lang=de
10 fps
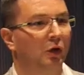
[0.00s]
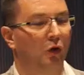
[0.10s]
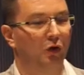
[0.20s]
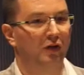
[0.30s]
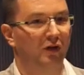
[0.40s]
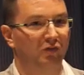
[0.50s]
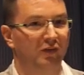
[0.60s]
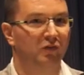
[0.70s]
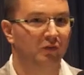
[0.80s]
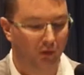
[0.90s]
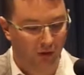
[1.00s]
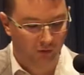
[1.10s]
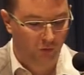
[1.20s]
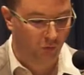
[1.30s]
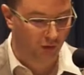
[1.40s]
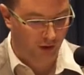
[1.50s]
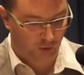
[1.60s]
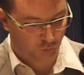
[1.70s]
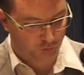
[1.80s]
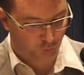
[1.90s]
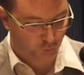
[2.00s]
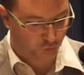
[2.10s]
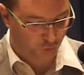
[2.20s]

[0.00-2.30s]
können das wissen. Äh, unter